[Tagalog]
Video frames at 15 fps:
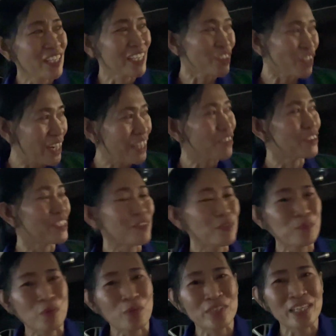Ngayong araw na
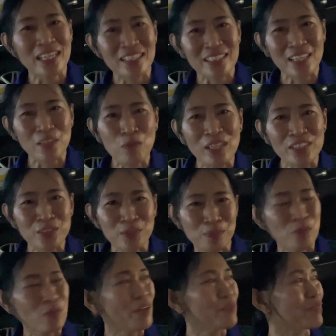po po dahil car wash
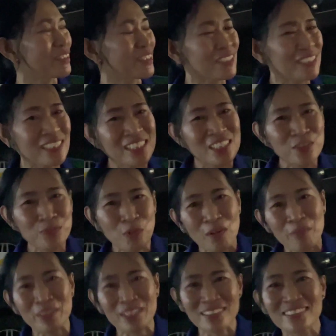po kami, naglinis po
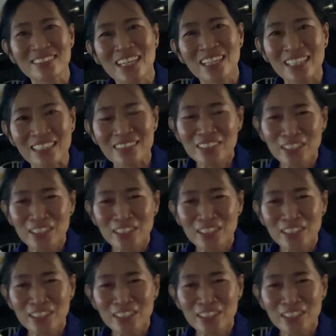kami ng sasakyan.